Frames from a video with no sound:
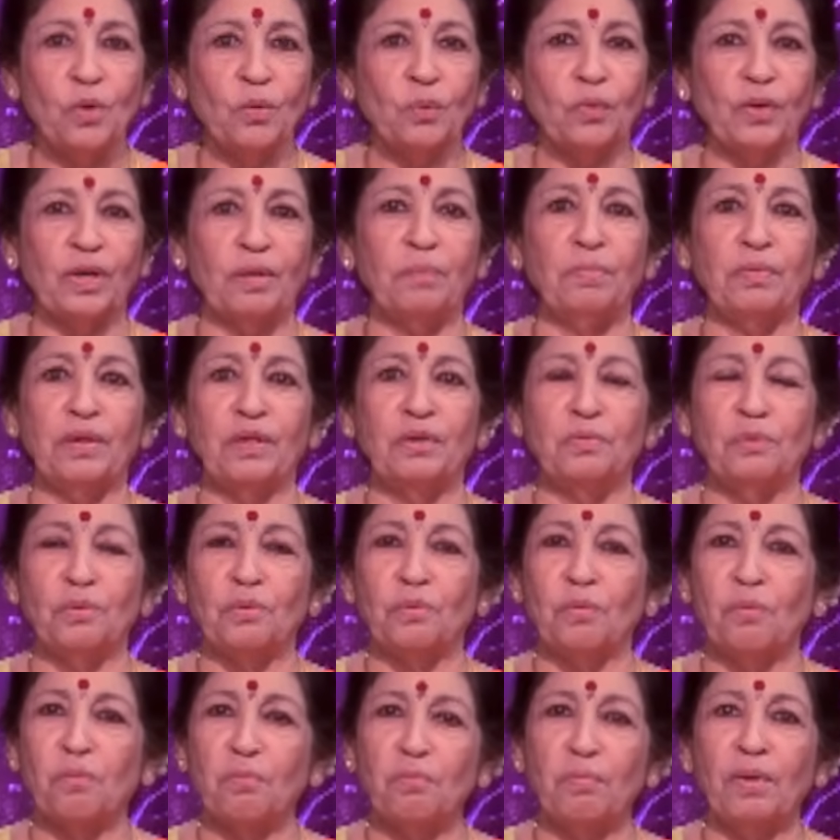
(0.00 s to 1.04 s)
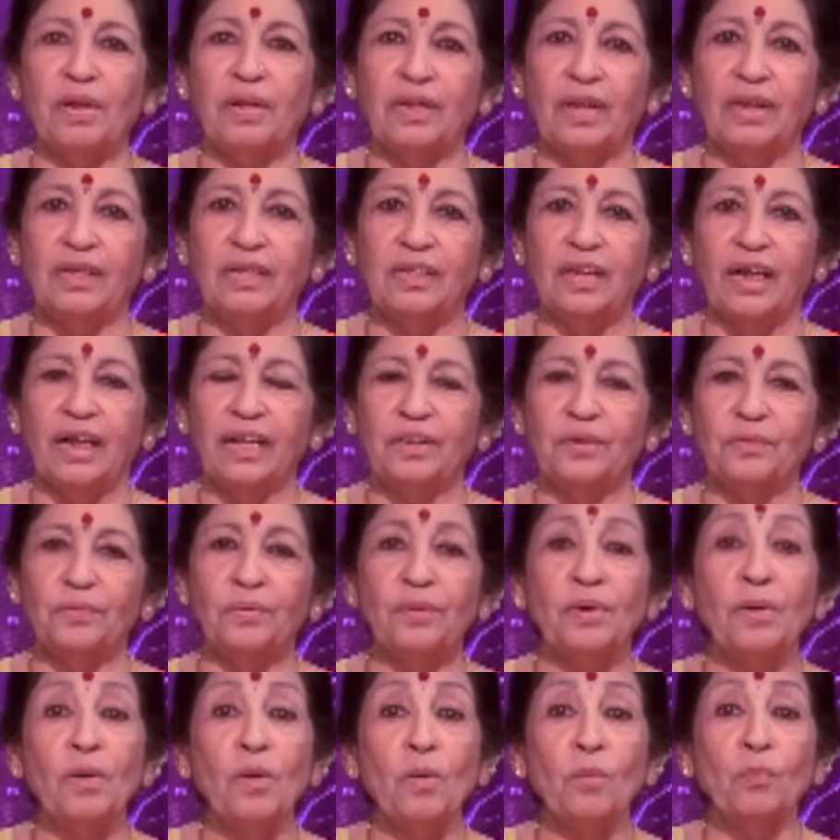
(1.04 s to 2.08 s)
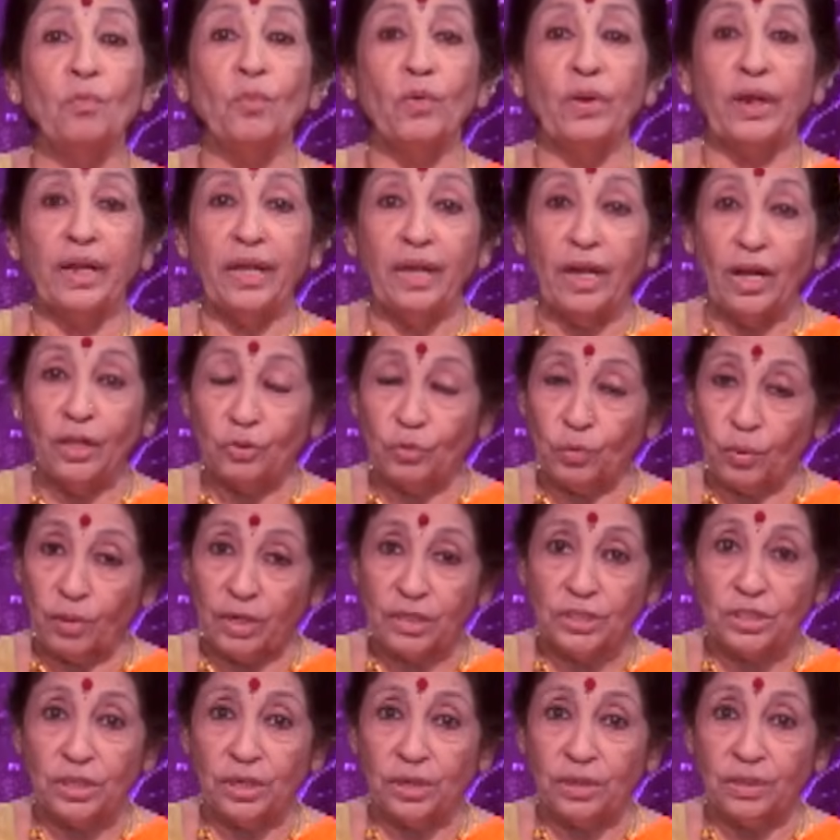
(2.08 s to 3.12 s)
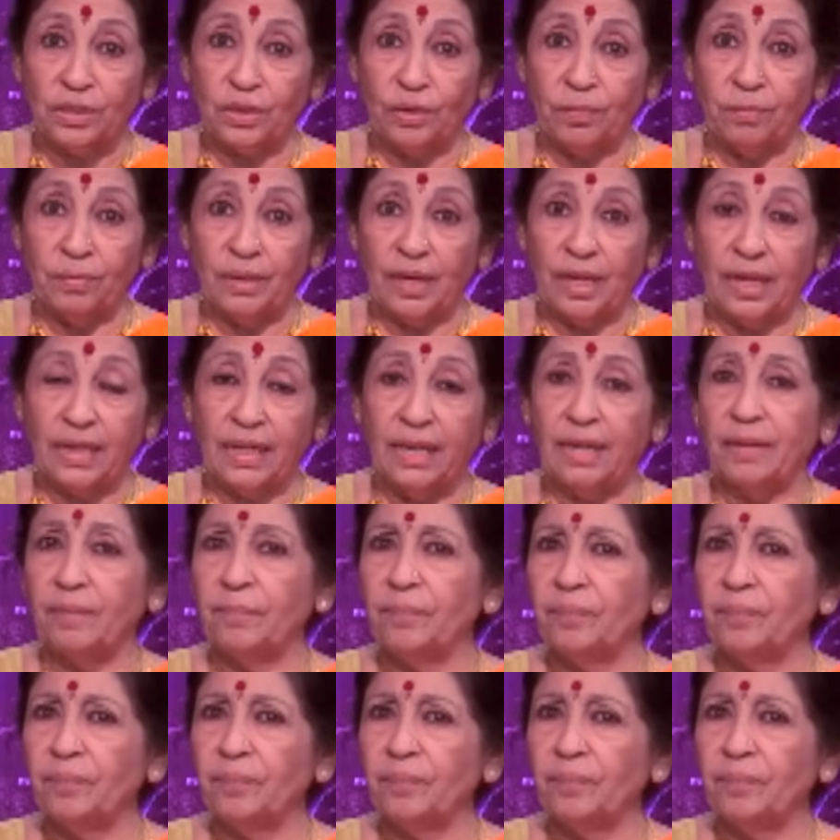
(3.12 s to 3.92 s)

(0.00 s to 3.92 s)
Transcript: உடம்பு இன்னும் ரொம்ப நல்லாயிடும் முறையாக தொடச்சிக்கிட்டோம்னாக்க